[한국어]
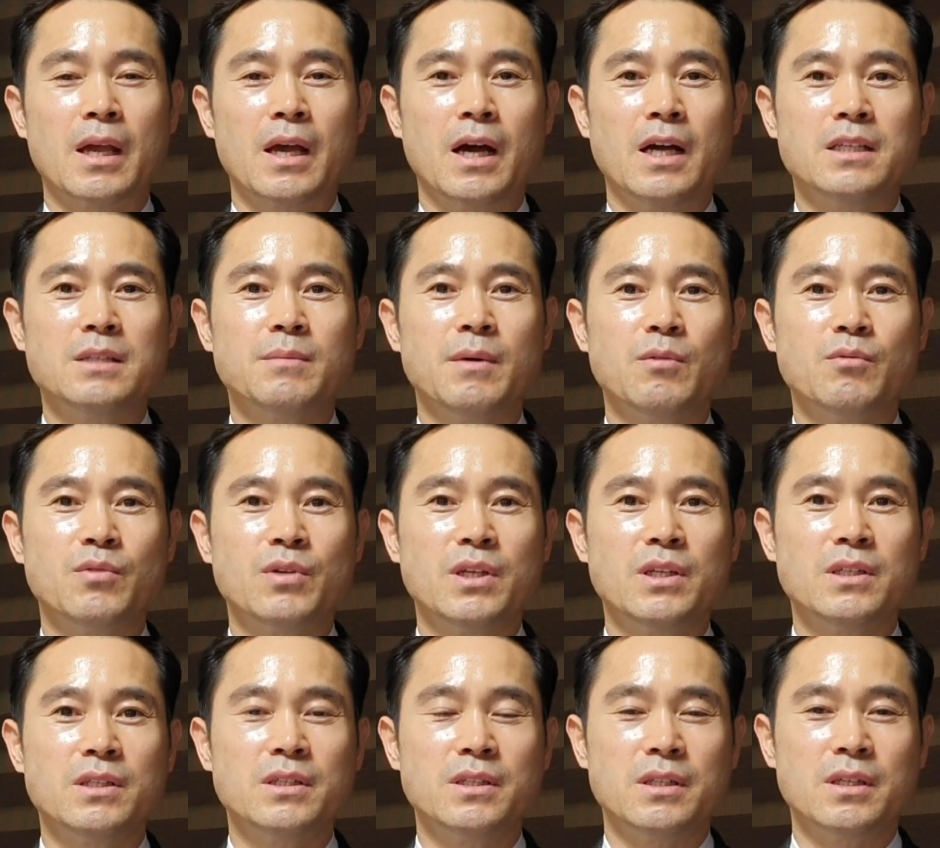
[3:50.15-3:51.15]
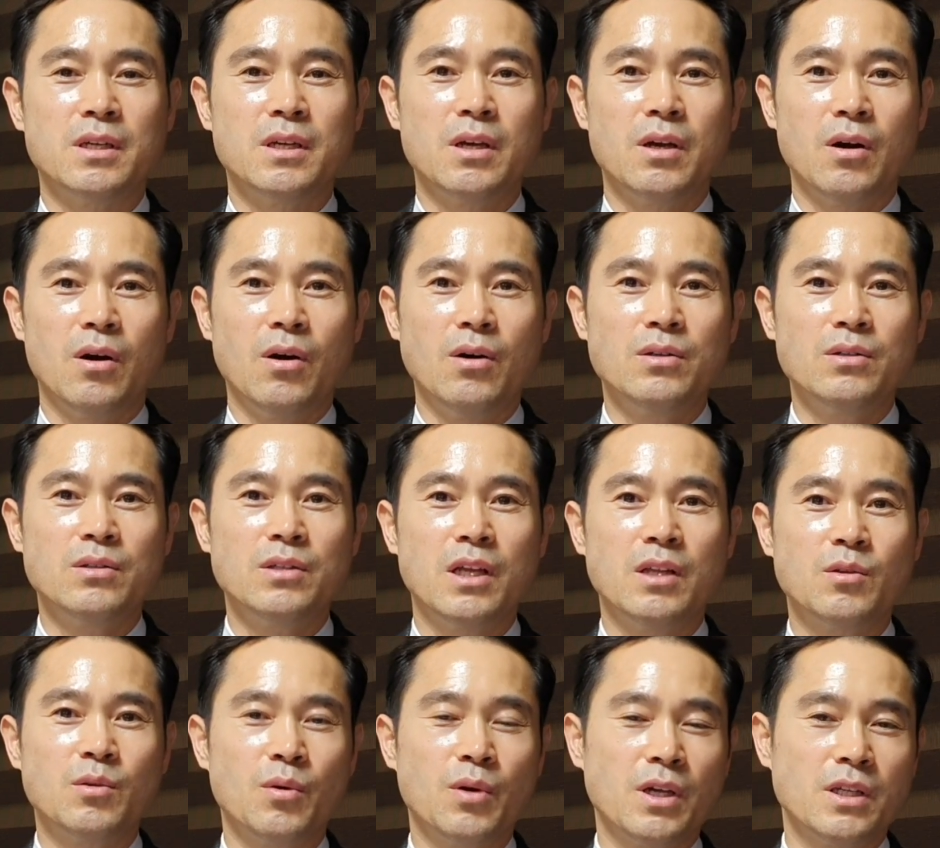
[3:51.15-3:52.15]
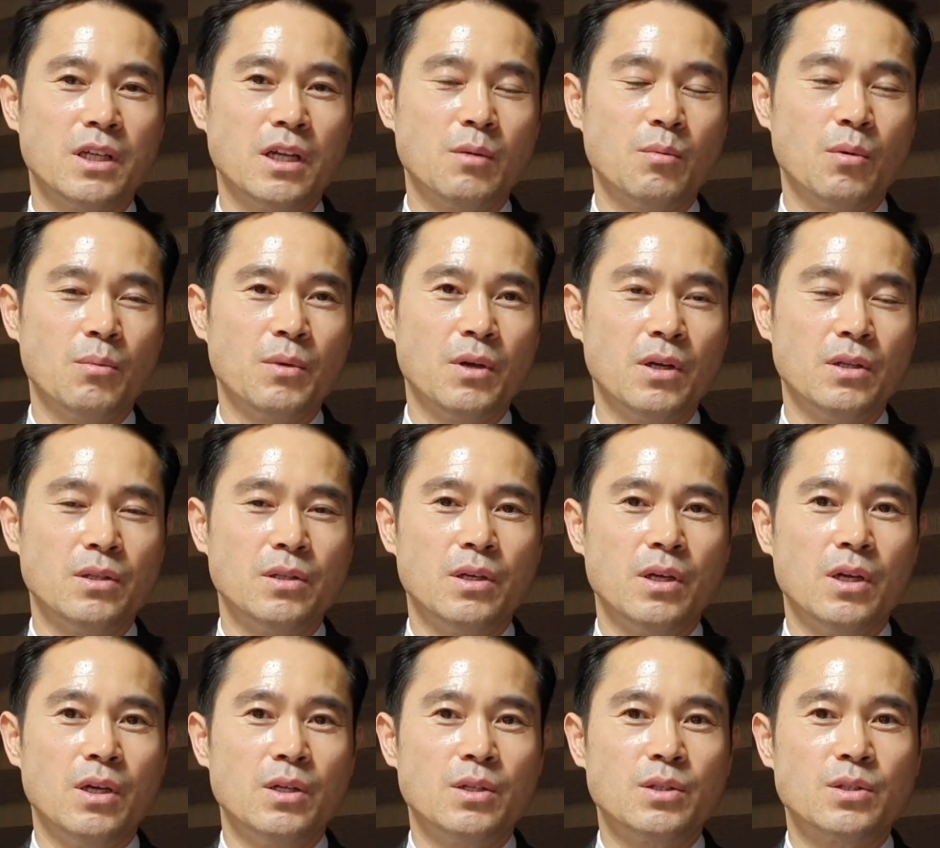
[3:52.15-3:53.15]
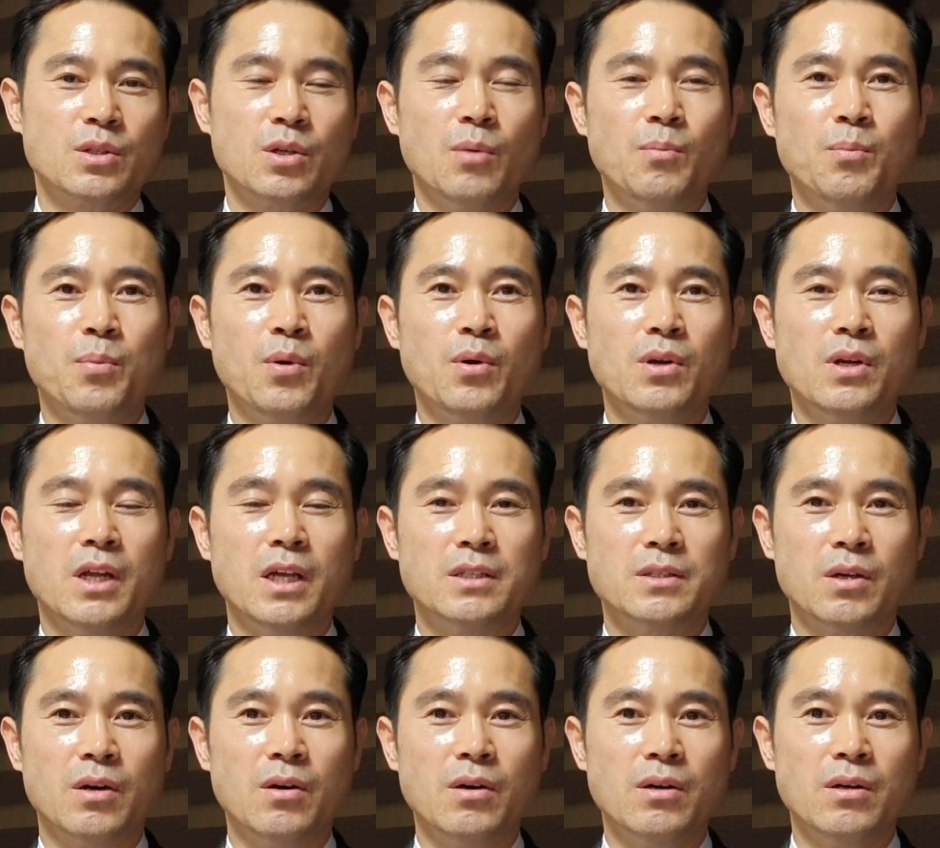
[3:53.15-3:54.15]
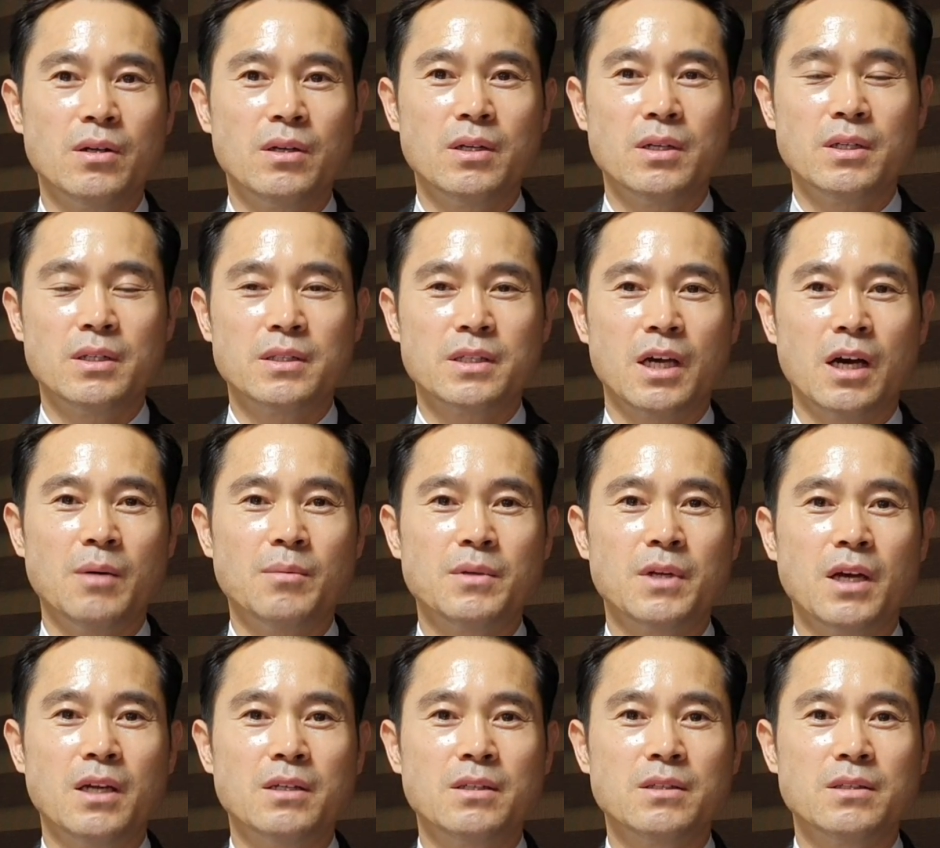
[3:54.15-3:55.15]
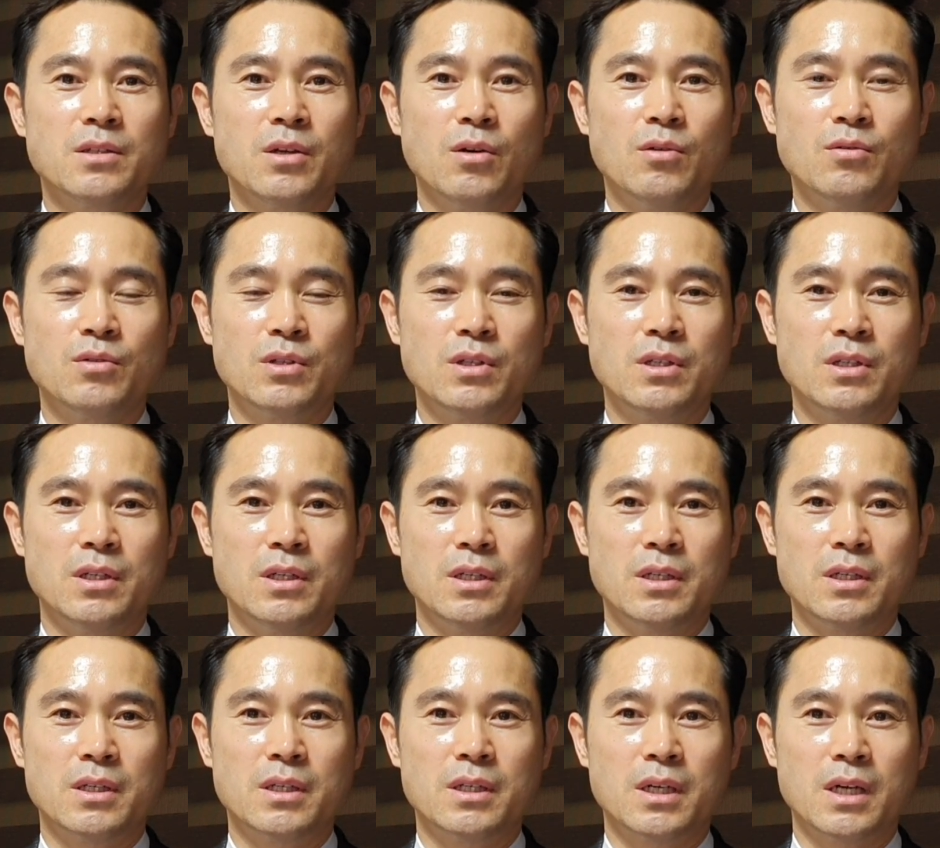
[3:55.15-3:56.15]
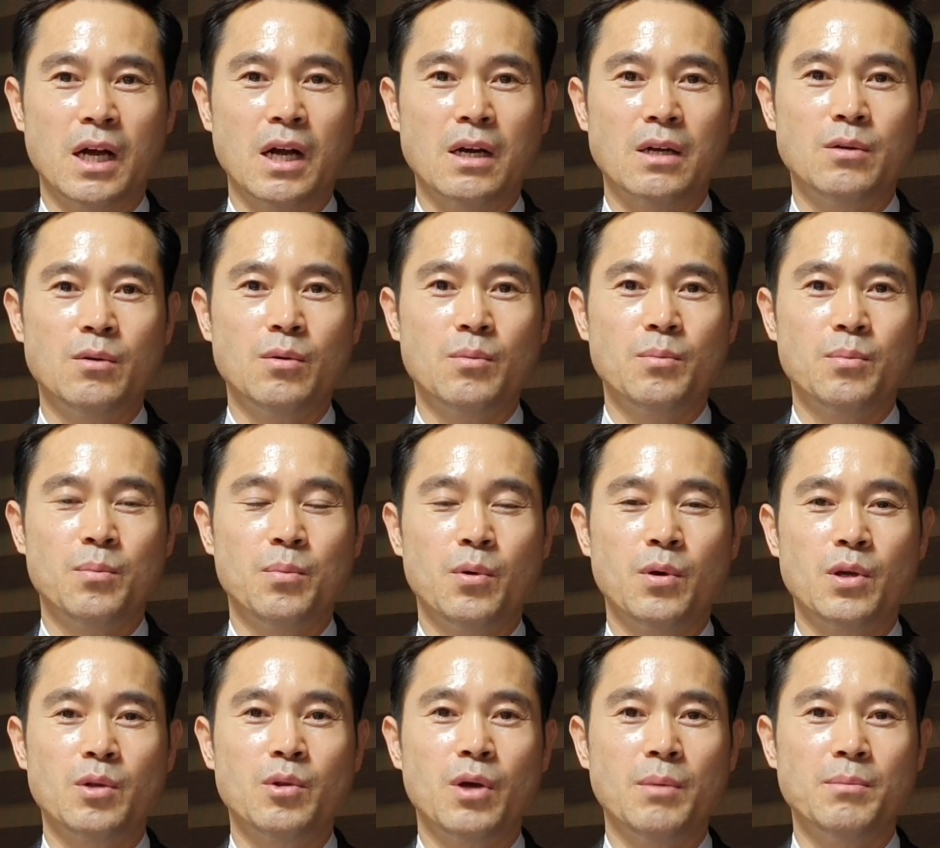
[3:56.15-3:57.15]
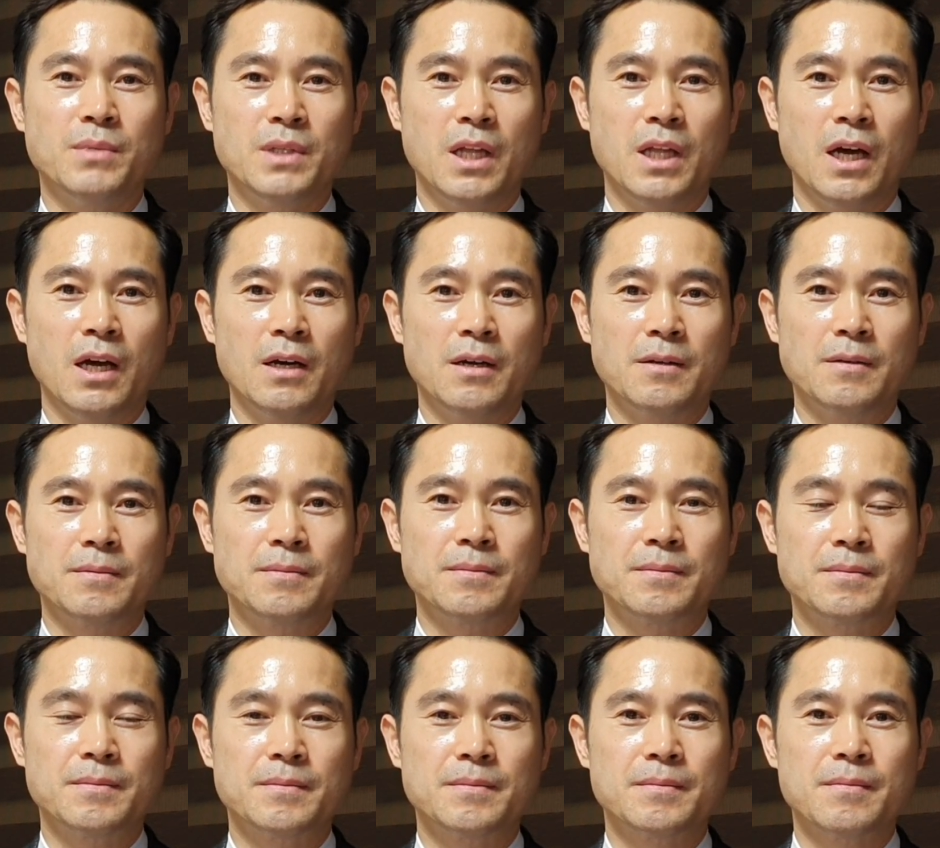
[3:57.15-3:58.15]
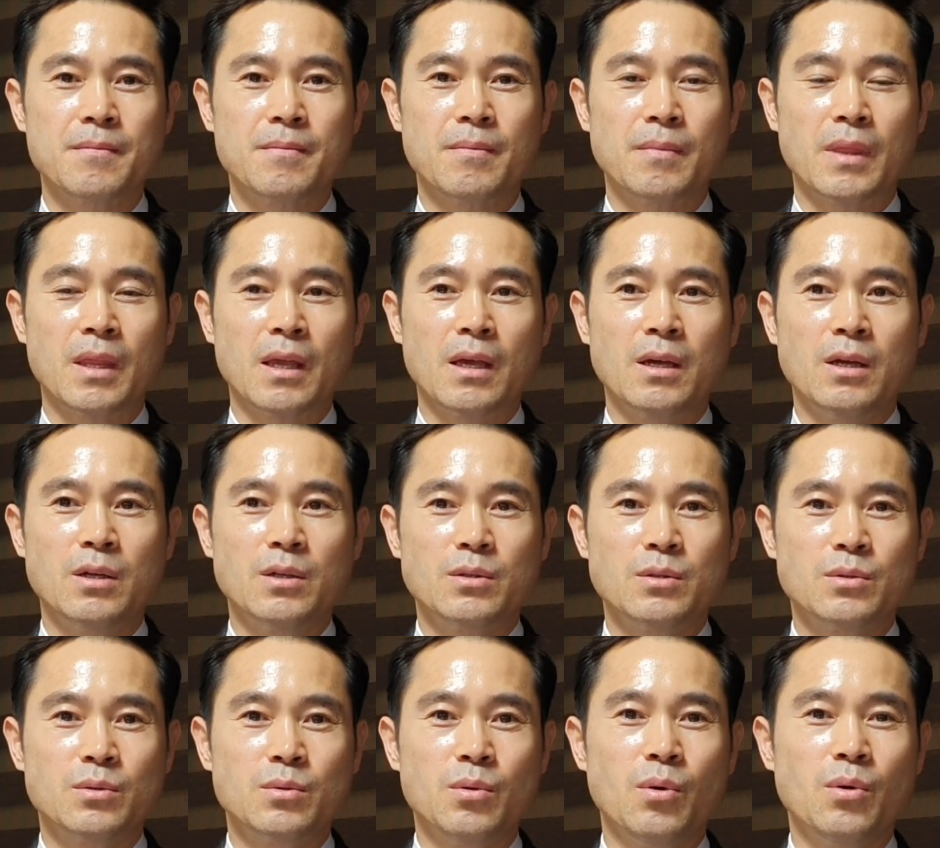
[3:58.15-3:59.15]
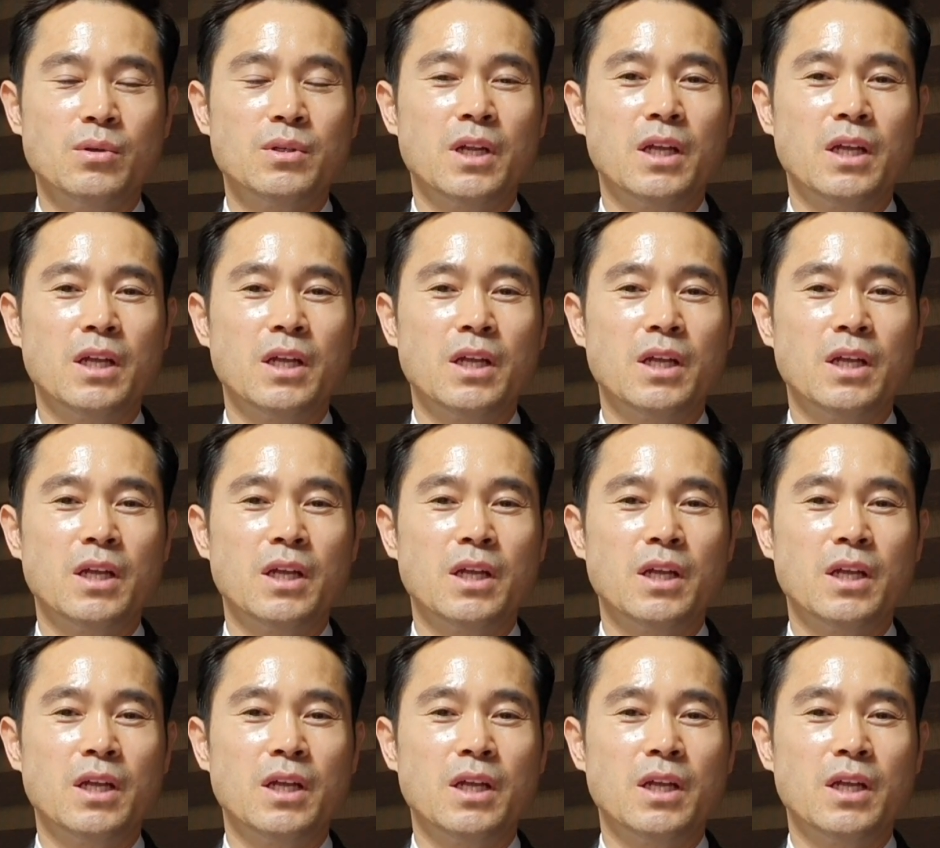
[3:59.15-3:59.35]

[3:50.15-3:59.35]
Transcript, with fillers: 하지만 우리는 어느 네트워크사를 보면 점포를 내서 사업을 하는 경우를 간혹 보기도 합니다. 또